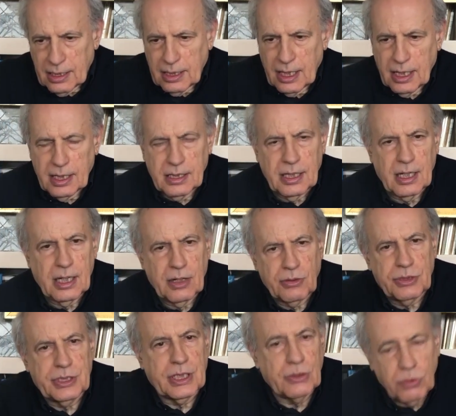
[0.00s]
delle, delle,
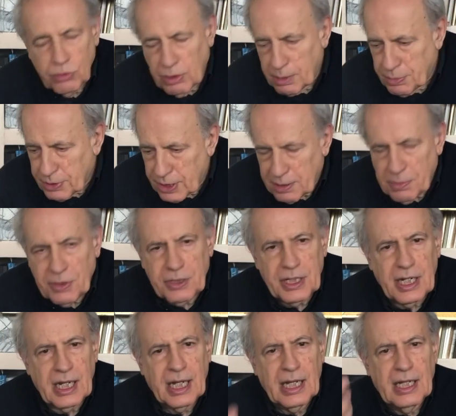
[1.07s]
ossature, potremmo
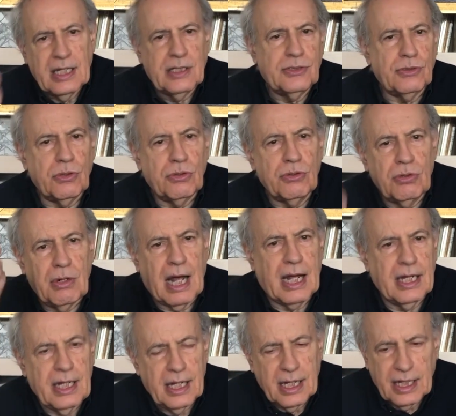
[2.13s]
dire,
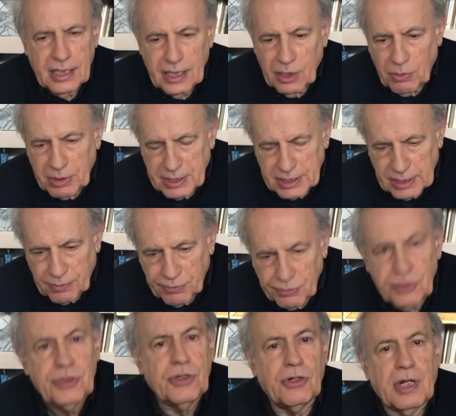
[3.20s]
strutturali di questa
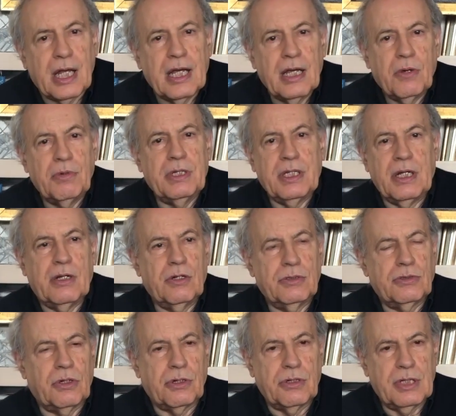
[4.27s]
funzione. Quindi lo
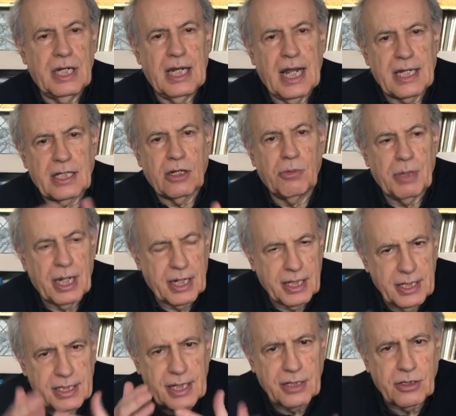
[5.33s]
storico dell'arte, come
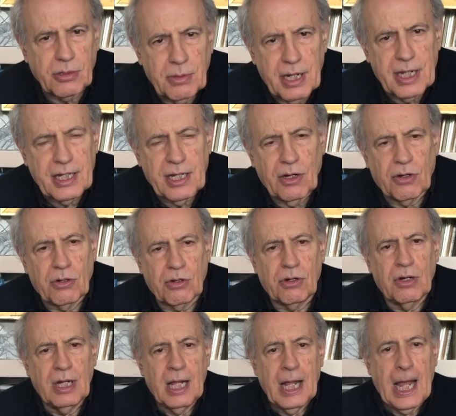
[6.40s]
l'architetto, come
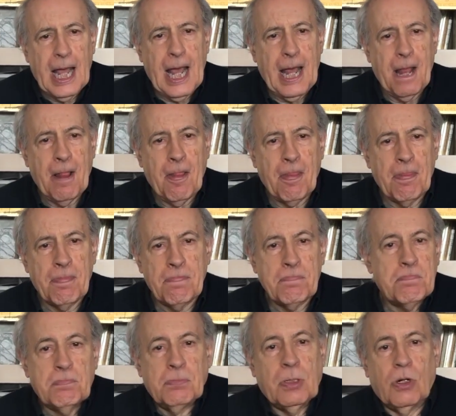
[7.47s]
l'archeologo, è
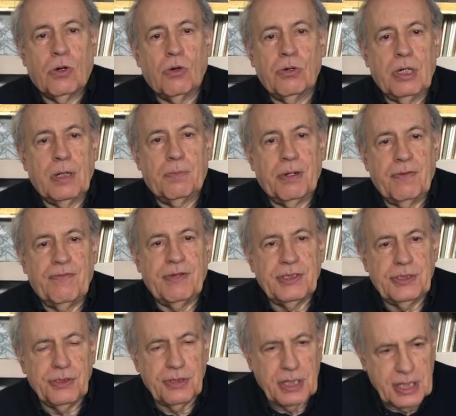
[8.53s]
un
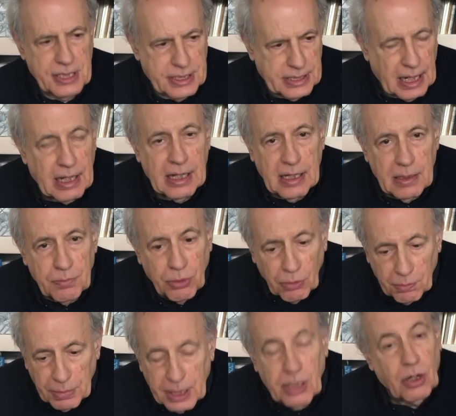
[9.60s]
professionista
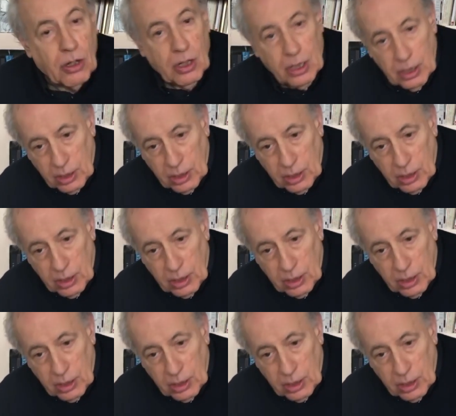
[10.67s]
pubblico,